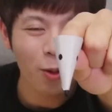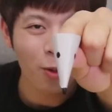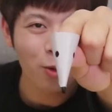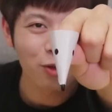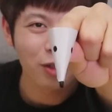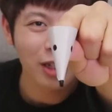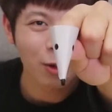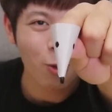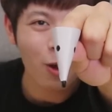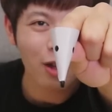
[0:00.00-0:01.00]
코와
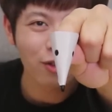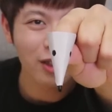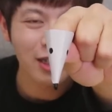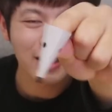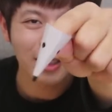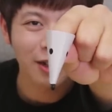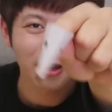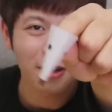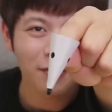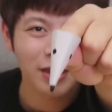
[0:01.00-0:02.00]
눈이
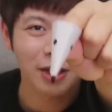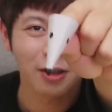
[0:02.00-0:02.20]
있어요. 이제